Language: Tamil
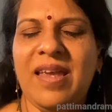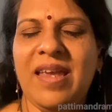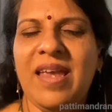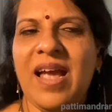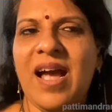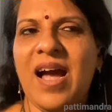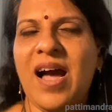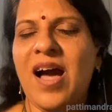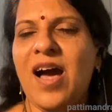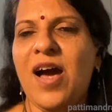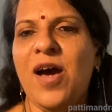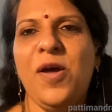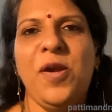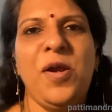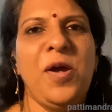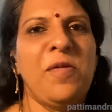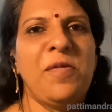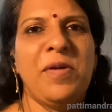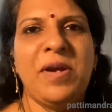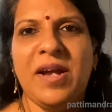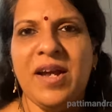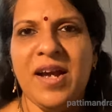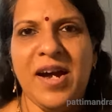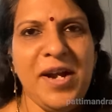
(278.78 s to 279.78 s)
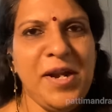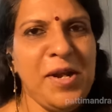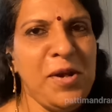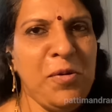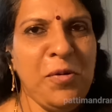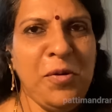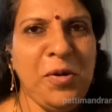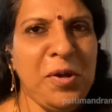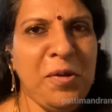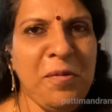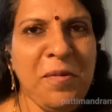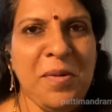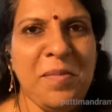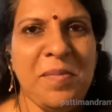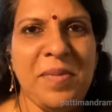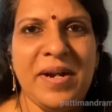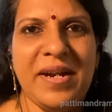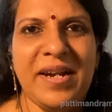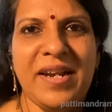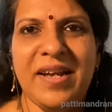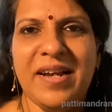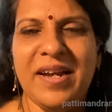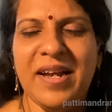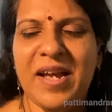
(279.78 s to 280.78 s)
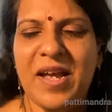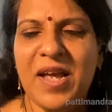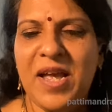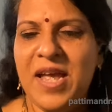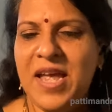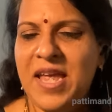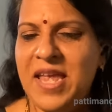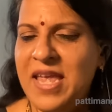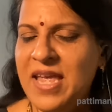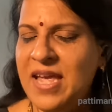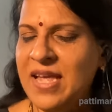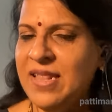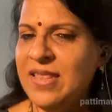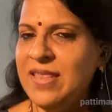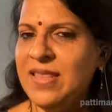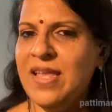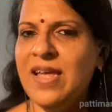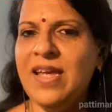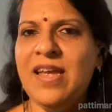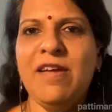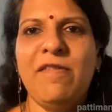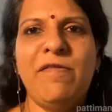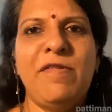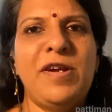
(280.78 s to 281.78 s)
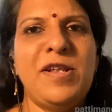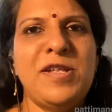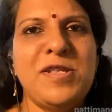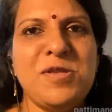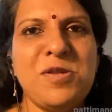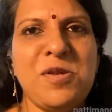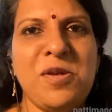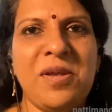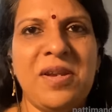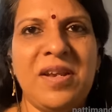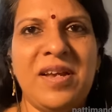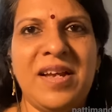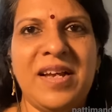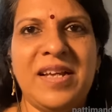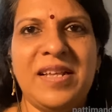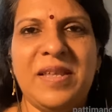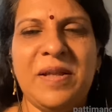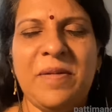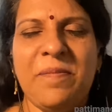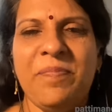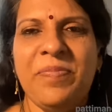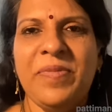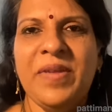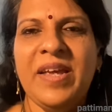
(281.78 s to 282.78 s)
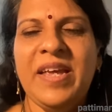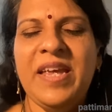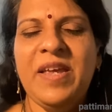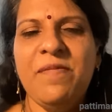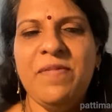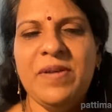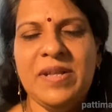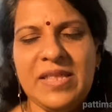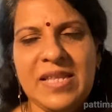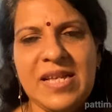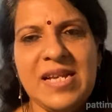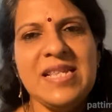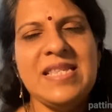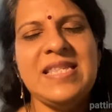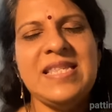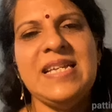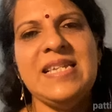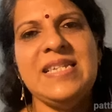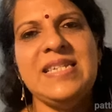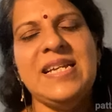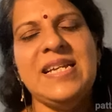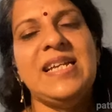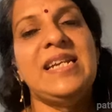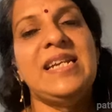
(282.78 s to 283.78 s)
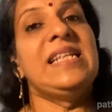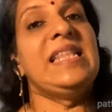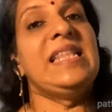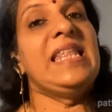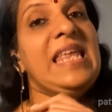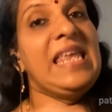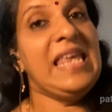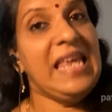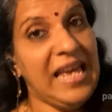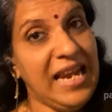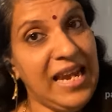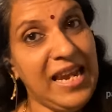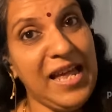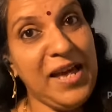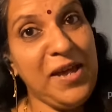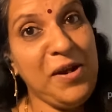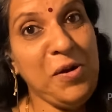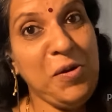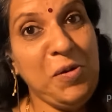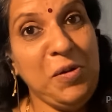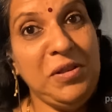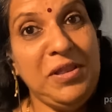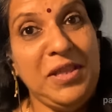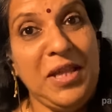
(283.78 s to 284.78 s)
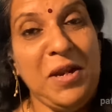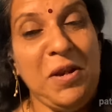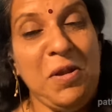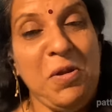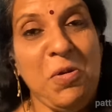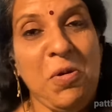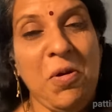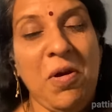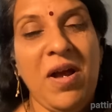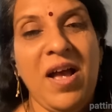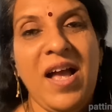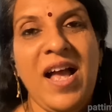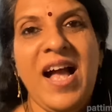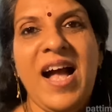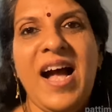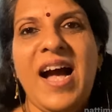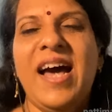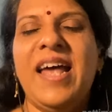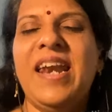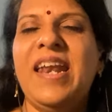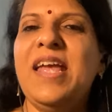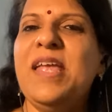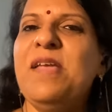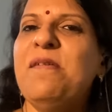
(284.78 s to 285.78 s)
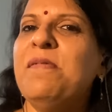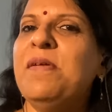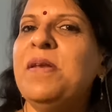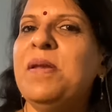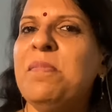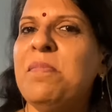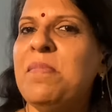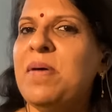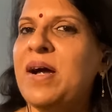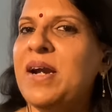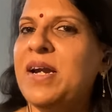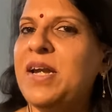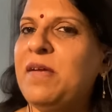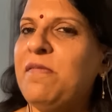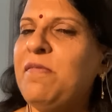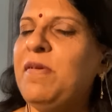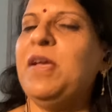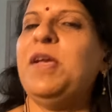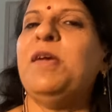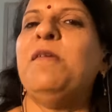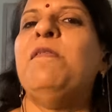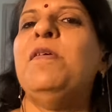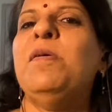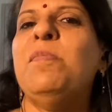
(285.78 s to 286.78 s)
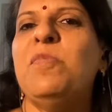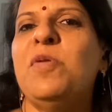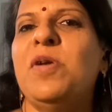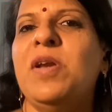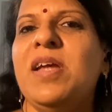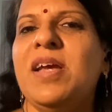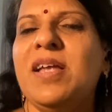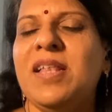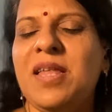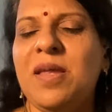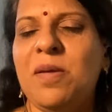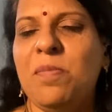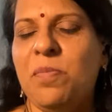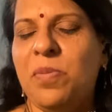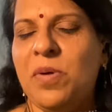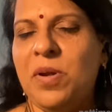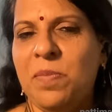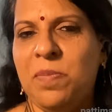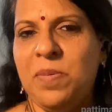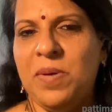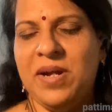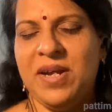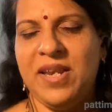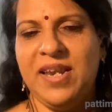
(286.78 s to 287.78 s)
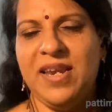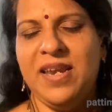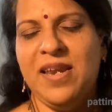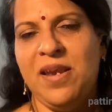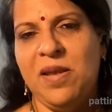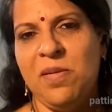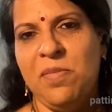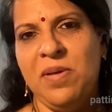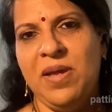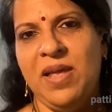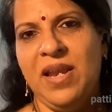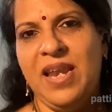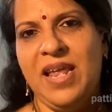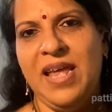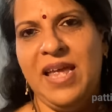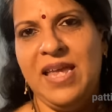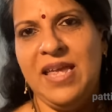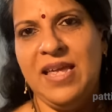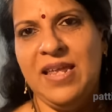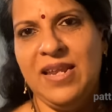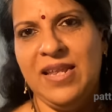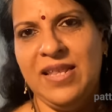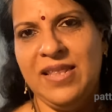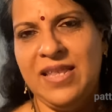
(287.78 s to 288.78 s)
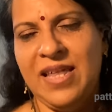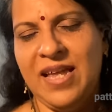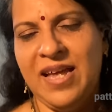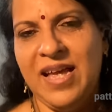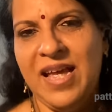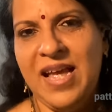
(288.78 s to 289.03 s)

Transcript: யாரும் அவனை காட்டி கொடுக்கவே மாட்டாங்க எந்த எவிடன்ஸும் இருக்காது இவன் தான் செஞ்சான்றது எல்லாருக்கும் தெரியும் ஆனால் இவனை மாட்ட வைக்கவே முடியாது இப்படிப்பட்ட நிலைமையிலே இருந்த